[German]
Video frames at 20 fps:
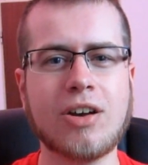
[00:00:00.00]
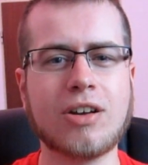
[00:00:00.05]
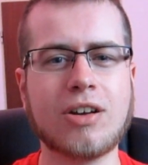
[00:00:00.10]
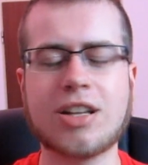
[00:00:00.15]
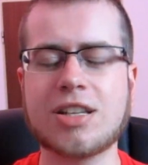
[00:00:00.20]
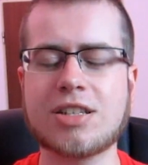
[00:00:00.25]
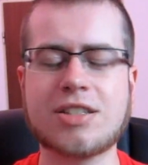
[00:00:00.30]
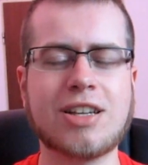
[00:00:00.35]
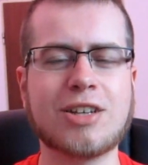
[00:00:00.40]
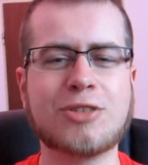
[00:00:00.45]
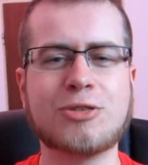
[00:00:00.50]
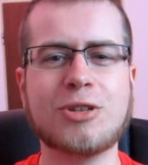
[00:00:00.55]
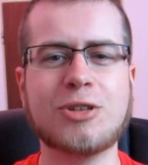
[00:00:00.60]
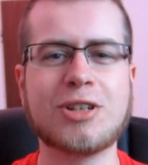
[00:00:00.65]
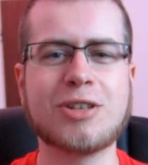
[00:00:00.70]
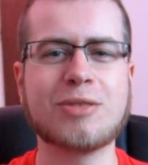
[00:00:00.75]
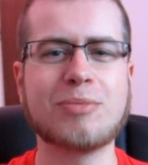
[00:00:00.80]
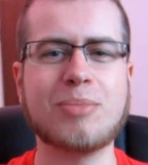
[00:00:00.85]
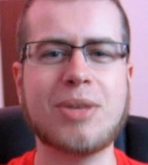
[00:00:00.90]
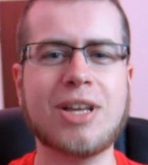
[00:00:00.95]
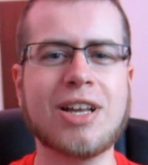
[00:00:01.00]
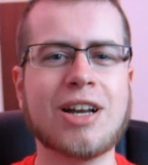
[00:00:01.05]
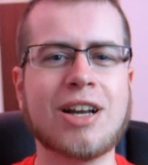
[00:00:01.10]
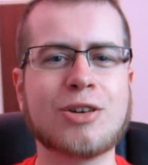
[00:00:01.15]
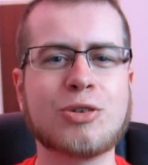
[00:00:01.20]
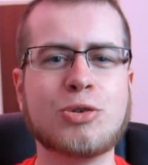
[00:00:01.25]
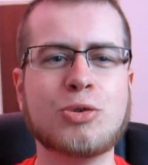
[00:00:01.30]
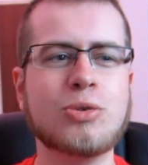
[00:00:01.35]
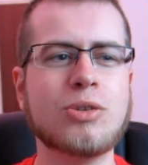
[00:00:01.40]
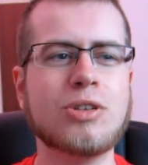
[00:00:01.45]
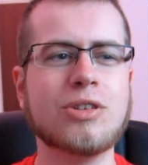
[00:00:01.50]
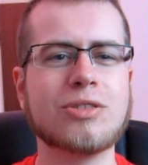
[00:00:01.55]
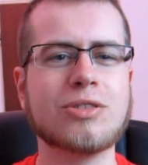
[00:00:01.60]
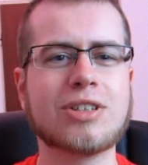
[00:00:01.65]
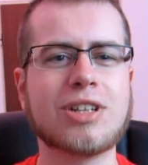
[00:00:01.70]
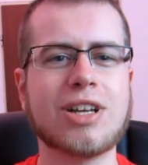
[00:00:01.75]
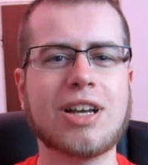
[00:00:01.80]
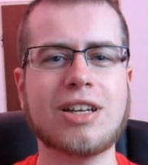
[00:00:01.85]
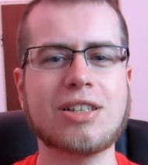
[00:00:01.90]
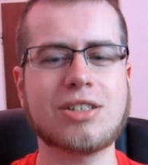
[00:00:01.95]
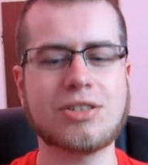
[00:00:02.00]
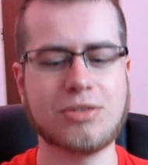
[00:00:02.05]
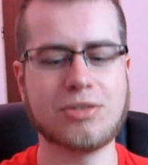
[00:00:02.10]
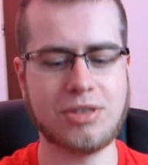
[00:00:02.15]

Und das ist natürlich mega cool und krass.